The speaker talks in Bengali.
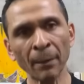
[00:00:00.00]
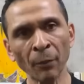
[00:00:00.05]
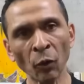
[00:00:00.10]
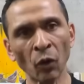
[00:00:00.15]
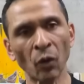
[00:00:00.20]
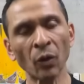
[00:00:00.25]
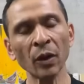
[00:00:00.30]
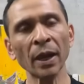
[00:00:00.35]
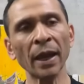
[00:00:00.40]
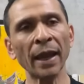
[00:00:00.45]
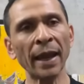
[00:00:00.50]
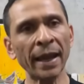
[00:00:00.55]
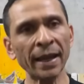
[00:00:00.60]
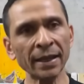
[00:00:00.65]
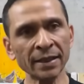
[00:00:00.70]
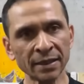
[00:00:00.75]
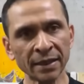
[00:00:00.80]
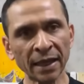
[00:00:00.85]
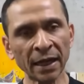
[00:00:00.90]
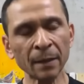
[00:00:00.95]
এবং
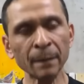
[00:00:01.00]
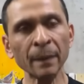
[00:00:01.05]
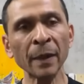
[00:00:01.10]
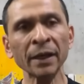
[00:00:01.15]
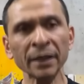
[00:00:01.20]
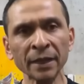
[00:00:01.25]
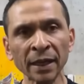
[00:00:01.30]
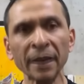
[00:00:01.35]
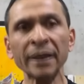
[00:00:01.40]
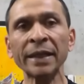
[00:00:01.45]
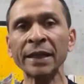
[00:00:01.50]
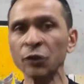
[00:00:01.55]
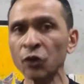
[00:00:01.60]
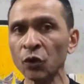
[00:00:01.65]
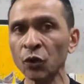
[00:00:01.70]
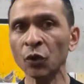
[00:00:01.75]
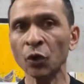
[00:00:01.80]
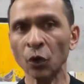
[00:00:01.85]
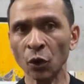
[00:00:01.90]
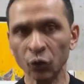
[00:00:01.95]
এই স্টেটমেন্টটার
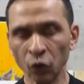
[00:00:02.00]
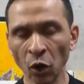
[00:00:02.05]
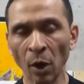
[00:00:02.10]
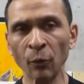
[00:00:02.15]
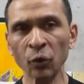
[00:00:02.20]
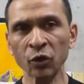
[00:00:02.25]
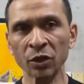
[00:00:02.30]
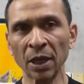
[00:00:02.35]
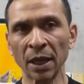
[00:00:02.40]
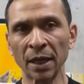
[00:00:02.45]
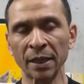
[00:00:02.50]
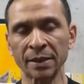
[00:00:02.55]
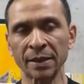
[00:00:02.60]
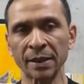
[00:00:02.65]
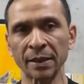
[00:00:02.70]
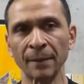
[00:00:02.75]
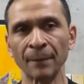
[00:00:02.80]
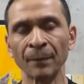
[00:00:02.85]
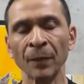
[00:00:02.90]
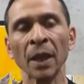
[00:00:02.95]
কিছু সমস্যা
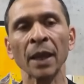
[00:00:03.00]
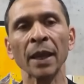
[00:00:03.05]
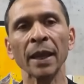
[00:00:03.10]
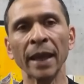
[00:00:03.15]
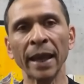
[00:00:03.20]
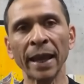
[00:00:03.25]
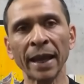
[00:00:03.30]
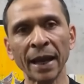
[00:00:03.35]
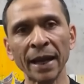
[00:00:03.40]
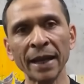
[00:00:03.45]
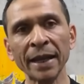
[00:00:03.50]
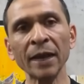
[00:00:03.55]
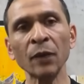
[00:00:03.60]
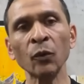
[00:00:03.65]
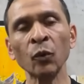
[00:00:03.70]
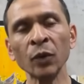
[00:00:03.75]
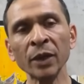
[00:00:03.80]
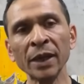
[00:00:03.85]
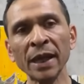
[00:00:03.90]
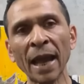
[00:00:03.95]
আছে এখানে
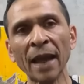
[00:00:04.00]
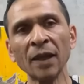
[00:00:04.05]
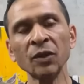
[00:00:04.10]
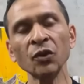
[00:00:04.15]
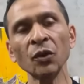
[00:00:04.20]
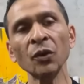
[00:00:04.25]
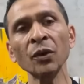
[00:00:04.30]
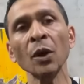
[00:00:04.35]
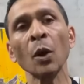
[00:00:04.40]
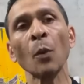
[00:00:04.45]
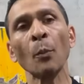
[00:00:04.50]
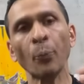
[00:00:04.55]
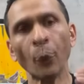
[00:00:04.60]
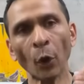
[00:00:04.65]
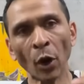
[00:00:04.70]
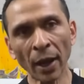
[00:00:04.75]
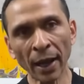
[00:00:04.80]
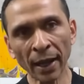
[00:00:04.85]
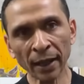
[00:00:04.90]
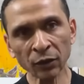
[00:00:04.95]
উনি একজন
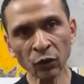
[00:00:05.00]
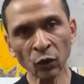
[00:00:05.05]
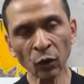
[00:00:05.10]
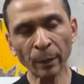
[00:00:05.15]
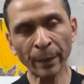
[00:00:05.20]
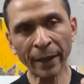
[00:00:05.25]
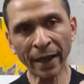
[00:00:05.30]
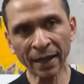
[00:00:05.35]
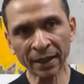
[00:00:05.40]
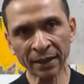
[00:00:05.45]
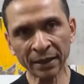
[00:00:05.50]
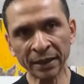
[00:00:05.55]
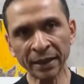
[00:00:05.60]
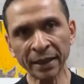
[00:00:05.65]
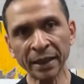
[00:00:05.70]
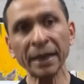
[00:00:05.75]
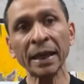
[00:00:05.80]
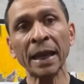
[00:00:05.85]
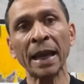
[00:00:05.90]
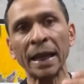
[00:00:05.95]
প্রয়াত
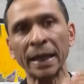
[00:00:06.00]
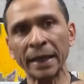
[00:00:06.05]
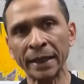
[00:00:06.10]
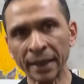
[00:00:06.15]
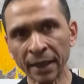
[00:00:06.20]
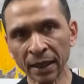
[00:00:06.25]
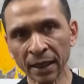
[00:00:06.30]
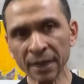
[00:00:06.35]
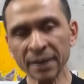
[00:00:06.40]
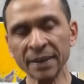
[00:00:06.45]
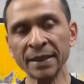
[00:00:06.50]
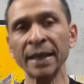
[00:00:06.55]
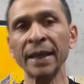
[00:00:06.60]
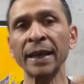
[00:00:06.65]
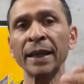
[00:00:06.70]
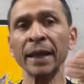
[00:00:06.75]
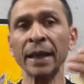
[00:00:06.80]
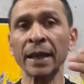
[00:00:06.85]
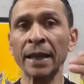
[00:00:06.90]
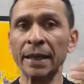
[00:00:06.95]
ব্যক্তির
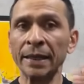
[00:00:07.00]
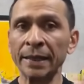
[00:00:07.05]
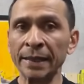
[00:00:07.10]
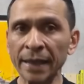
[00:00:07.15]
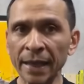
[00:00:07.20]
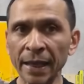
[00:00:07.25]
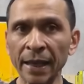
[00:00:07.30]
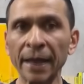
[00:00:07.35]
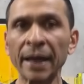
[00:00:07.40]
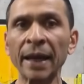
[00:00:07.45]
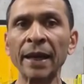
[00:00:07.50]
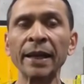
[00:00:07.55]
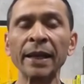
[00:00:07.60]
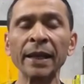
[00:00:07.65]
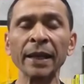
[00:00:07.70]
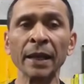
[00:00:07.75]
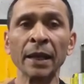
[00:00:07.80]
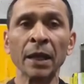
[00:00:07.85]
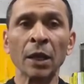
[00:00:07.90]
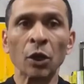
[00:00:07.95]
হিয়ার্সে নিয়ে
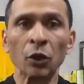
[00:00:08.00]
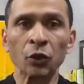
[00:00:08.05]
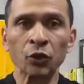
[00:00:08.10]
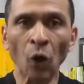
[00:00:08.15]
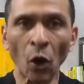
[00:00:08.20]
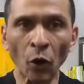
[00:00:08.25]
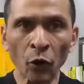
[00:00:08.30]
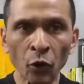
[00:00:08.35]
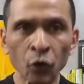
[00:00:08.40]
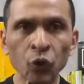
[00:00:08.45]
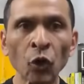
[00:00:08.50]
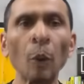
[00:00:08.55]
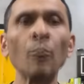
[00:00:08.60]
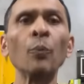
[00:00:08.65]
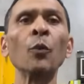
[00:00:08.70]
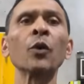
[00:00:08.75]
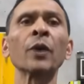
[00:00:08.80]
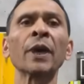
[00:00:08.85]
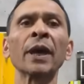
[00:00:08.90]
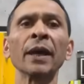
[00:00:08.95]
এখানে
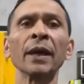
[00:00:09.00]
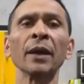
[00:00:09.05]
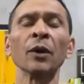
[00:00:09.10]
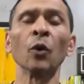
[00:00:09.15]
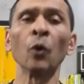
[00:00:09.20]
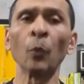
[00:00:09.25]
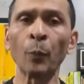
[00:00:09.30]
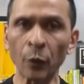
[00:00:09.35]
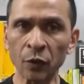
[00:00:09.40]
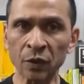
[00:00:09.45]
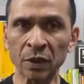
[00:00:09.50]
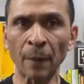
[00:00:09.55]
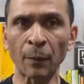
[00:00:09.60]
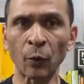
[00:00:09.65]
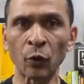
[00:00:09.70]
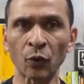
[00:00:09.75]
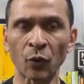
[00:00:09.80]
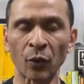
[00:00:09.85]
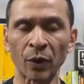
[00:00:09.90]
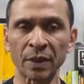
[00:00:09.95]
জনসম্মুখে
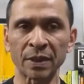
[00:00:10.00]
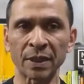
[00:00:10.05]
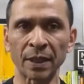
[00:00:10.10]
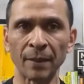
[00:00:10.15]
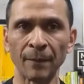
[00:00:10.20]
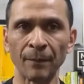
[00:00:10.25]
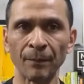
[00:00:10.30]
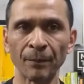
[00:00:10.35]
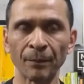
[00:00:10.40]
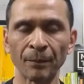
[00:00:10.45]
উপস্থাপন করেছেন